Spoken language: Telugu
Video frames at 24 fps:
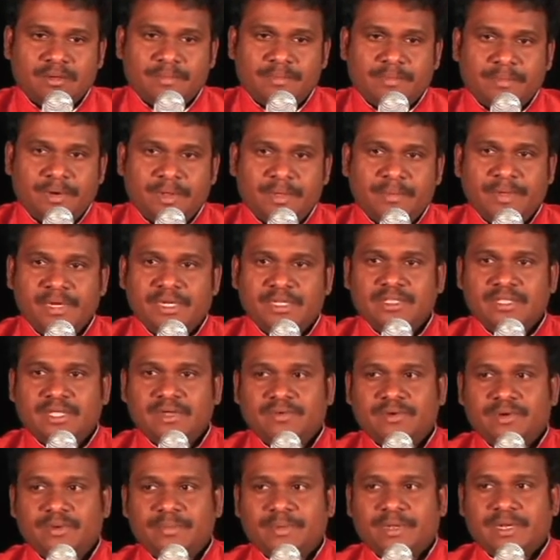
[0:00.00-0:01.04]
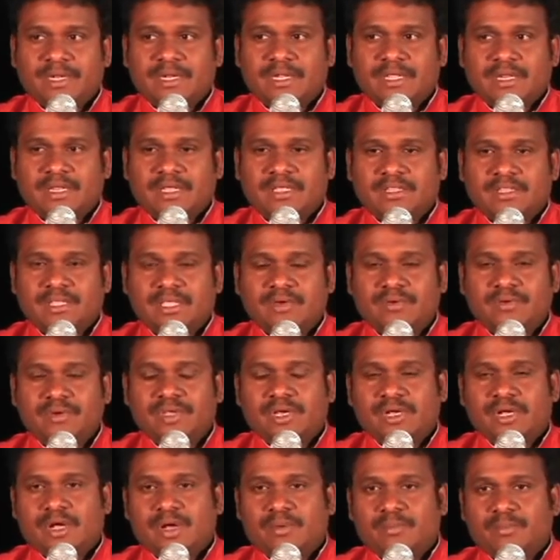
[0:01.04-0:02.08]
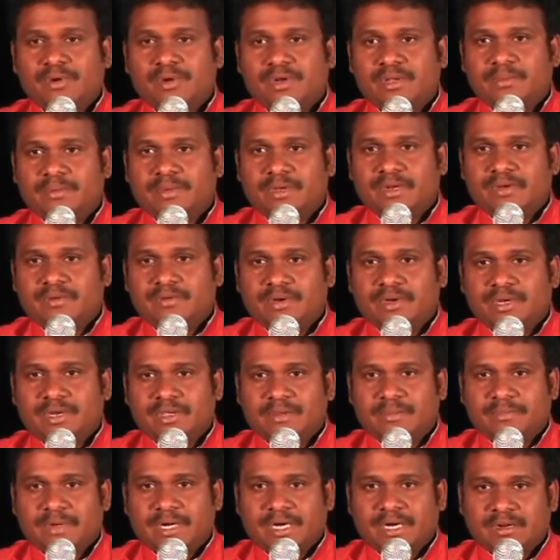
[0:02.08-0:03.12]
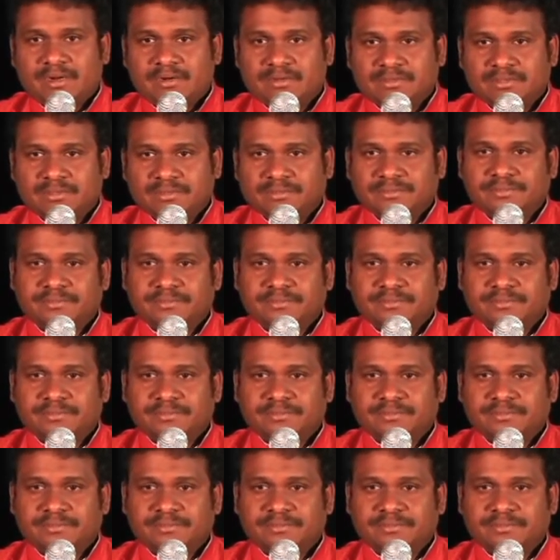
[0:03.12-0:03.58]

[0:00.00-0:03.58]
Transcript: ప్రియమైన దేవుని పిల్లలారా దేవుని యొక్క అమూల్యమైనటువంటి మాటలు